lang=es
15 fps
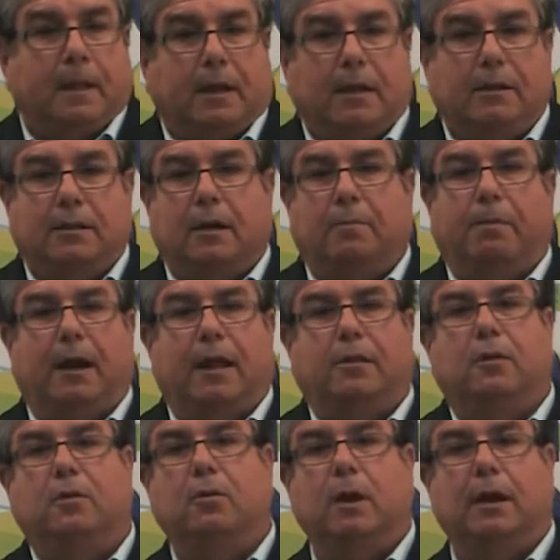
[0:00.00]
entre el
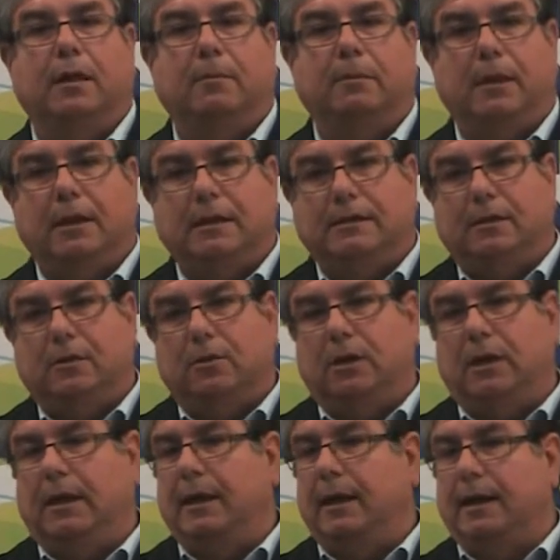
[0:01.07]
Palacio Ducal de Medina
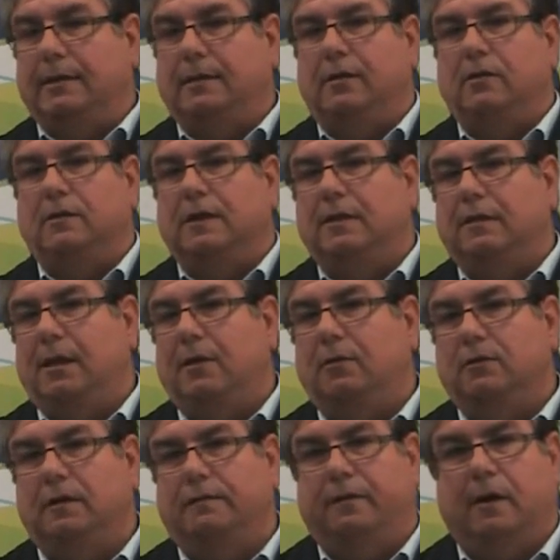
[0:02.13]
Sidonia y el Castillo de Santiago
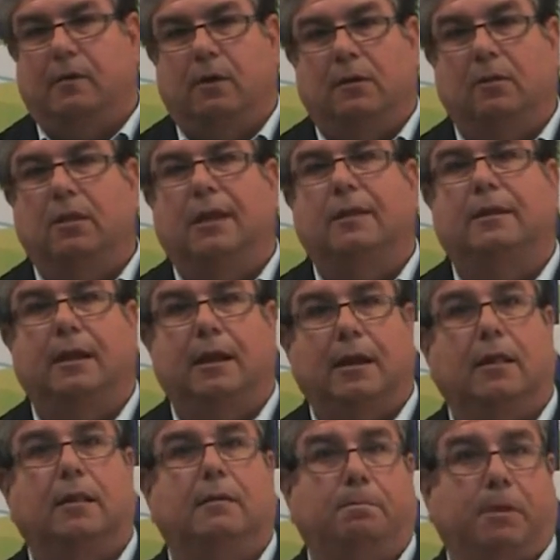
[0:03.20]
se fraguaron
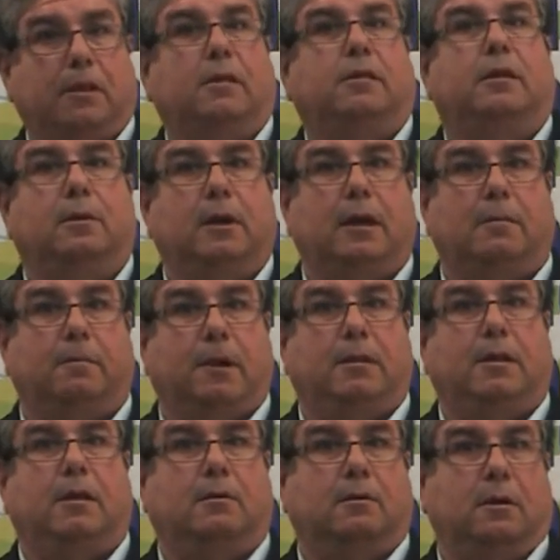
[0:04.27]
centenares de expediciones que
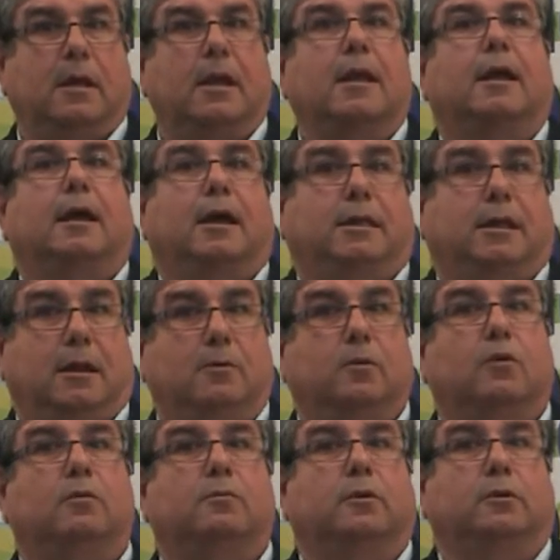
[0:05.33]
partieron hacia el
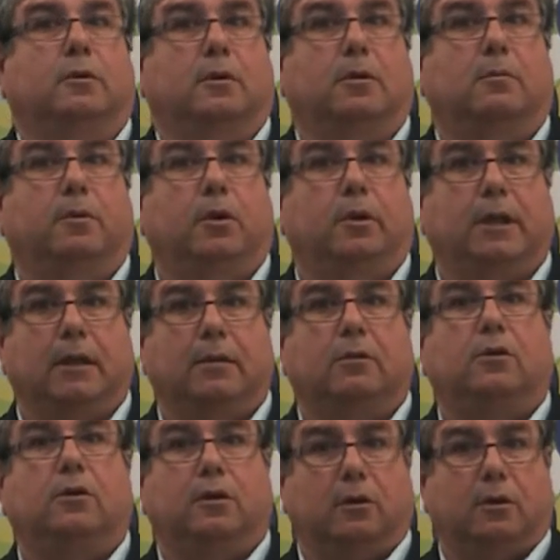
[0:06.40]
Nuevo Mundo, ¿no? Por lo tanto,
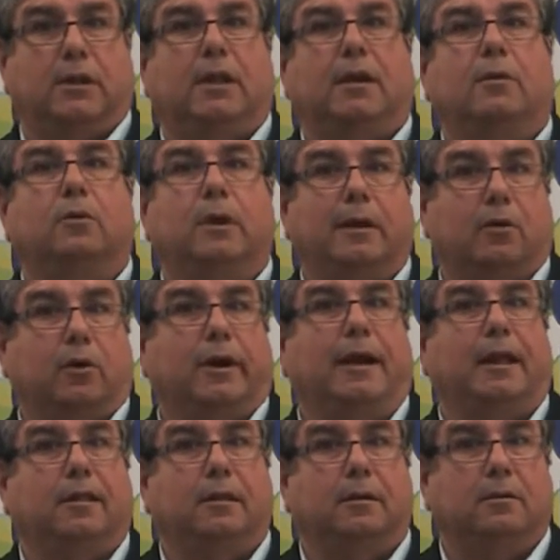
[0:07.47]
yo creo que tiene una
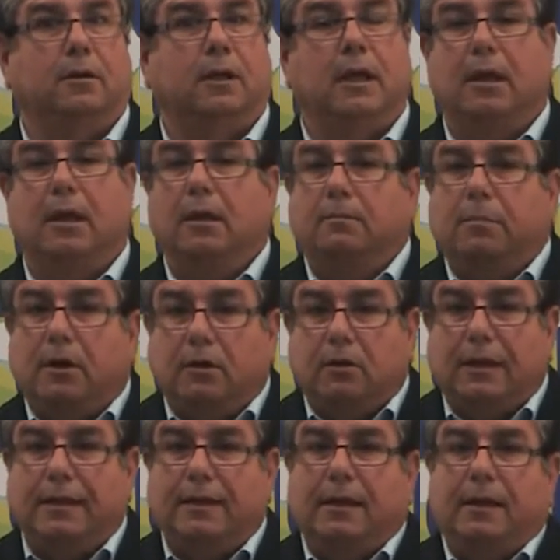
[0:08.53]
correlación, pero no
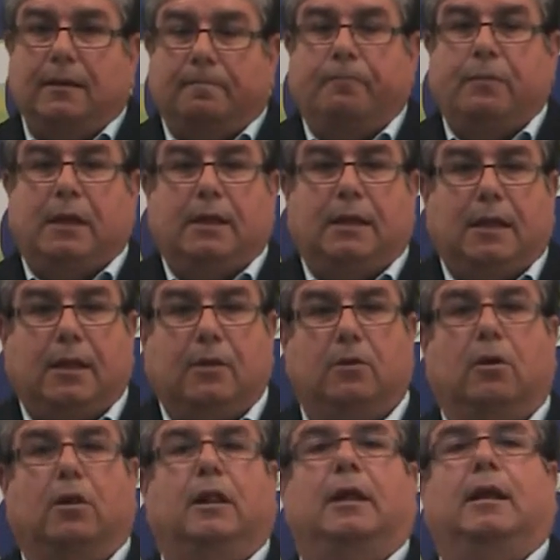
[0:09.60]
obstante, ya digo,
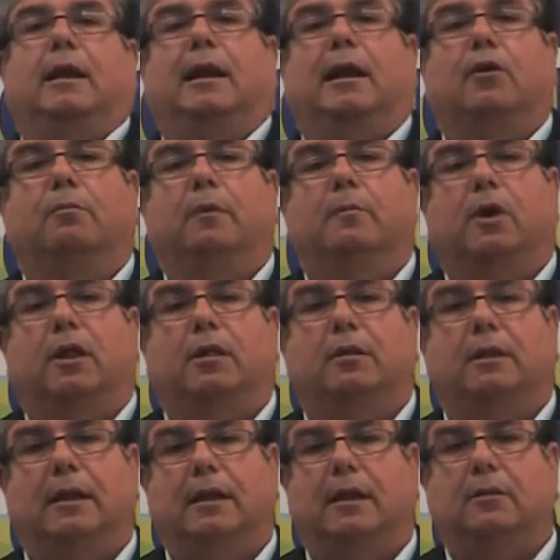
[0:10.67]
lo de la conmemoración
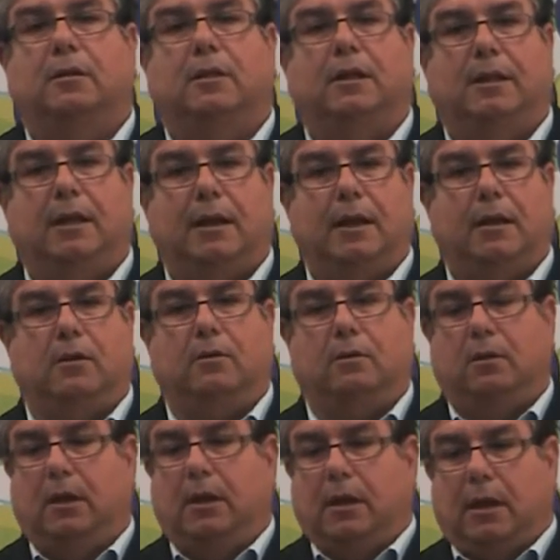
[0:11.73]
del quinto centenario
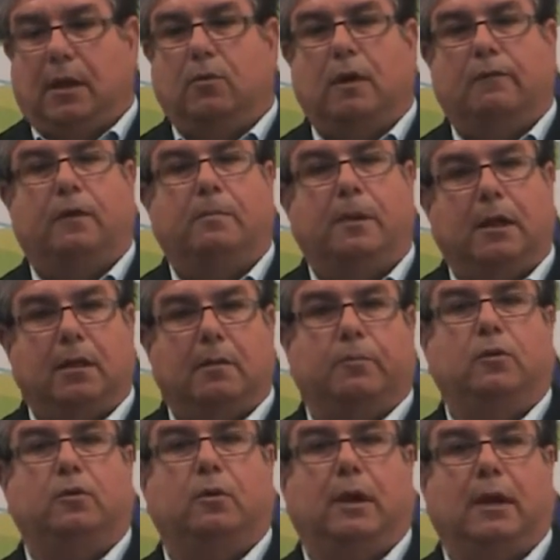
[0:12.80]
es una efeméride
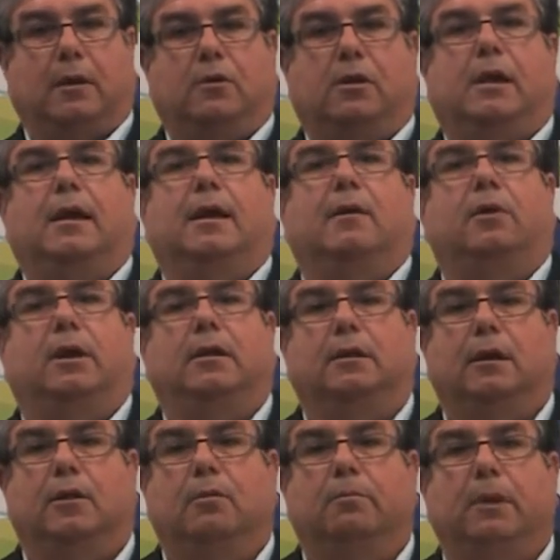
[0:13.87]
puntual que nos llega ahora
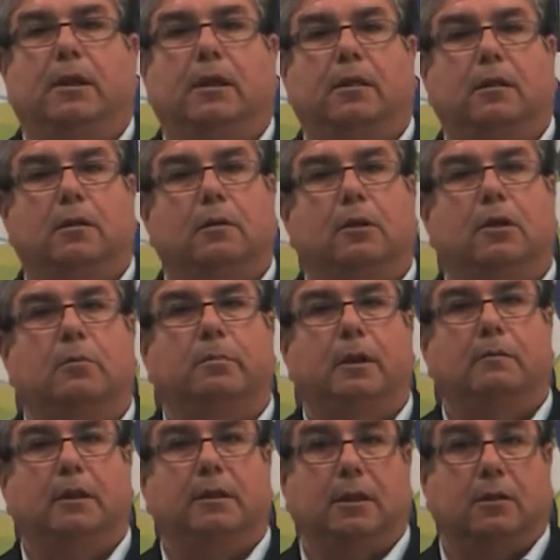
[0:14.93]
entre el 2019 y
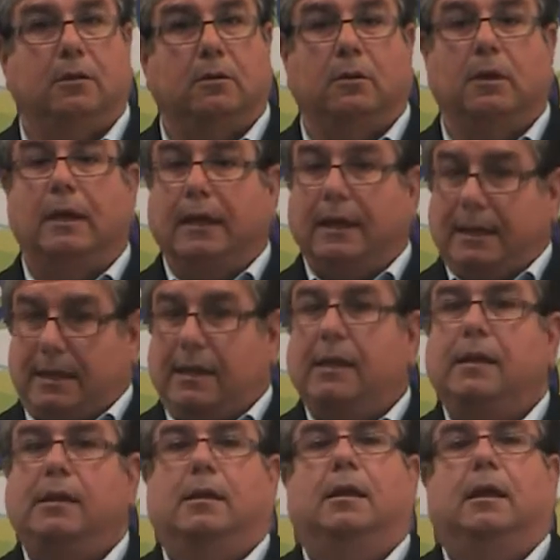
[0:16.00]
2022
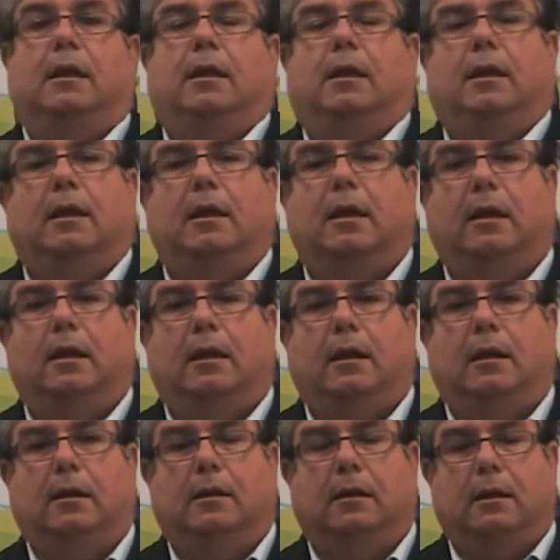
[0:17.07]
y
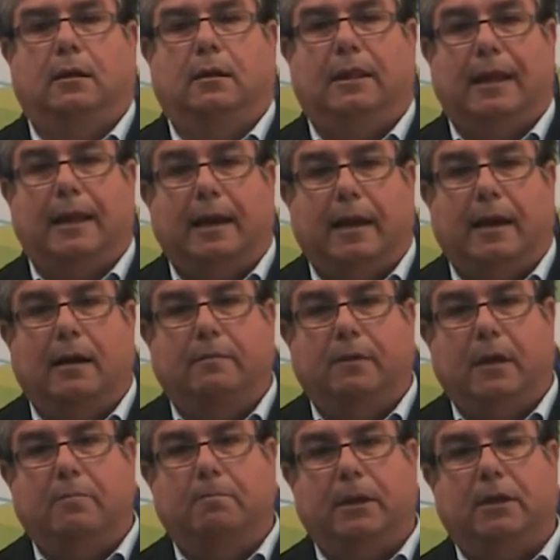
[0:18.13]
eh, el, declarar
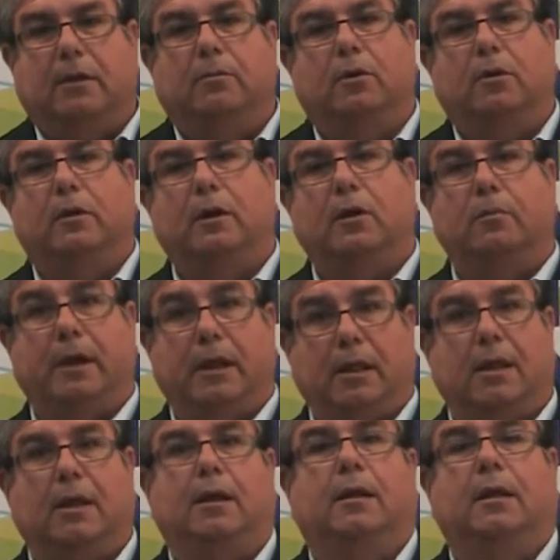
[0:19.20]
bien patrimonio de la
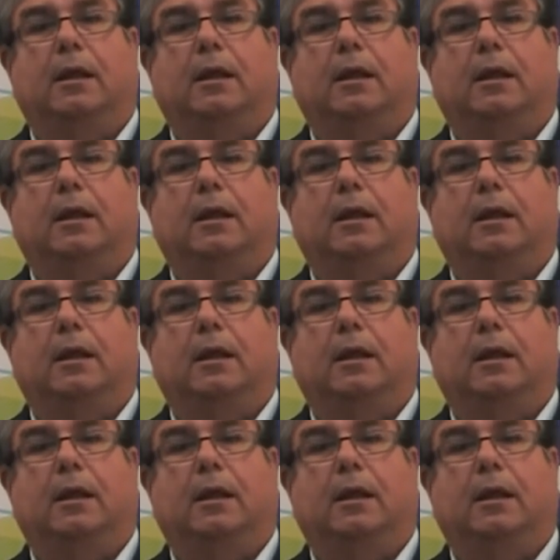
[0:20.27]
humanidad